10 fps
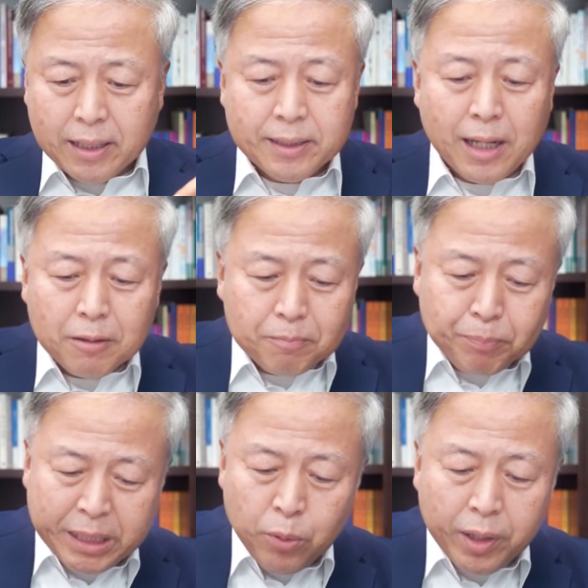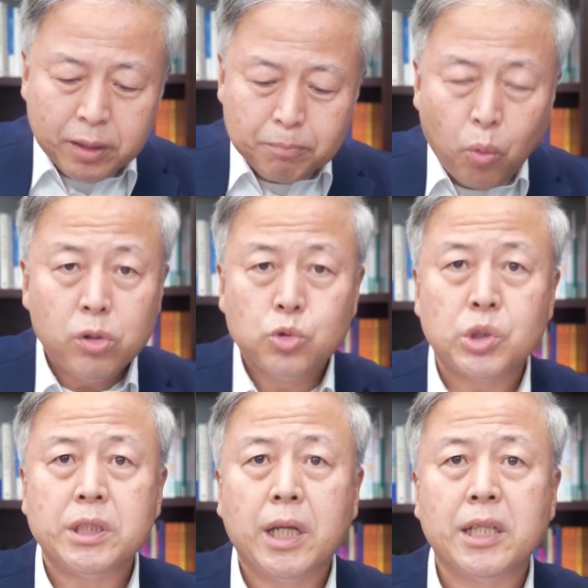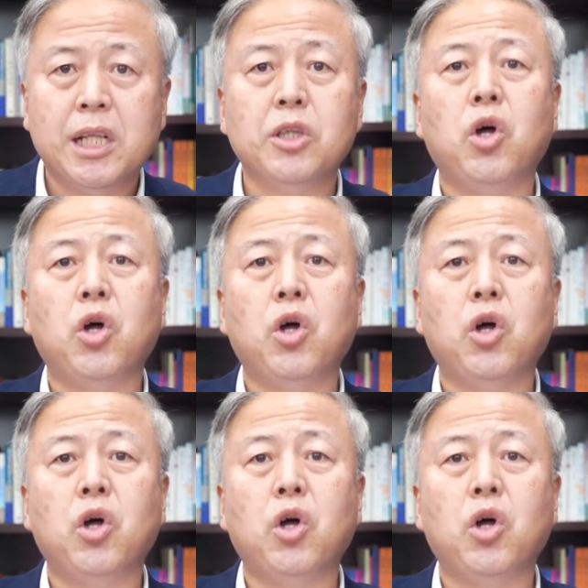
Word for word: 그냥 필요한 복을 주시는 게 아니라